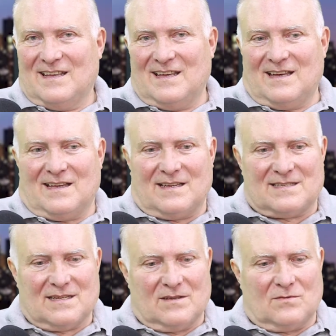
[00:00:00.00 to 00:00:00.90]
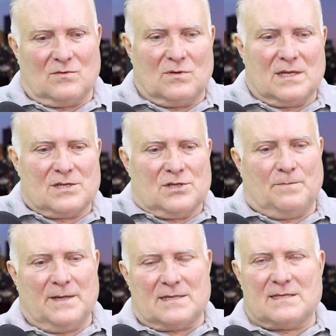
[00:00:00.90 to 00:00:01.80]
É, assim, o, o que a
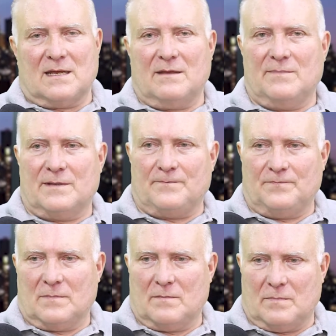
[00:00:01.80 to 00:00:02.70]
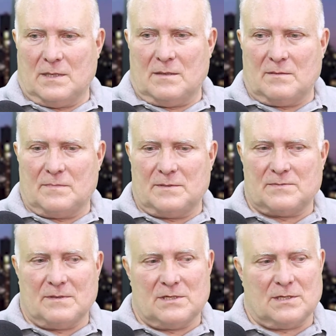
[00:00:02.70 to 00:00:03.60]
gente percebe, é,
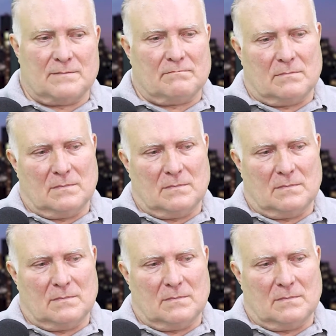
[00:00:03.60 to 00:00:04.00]
principalmente é,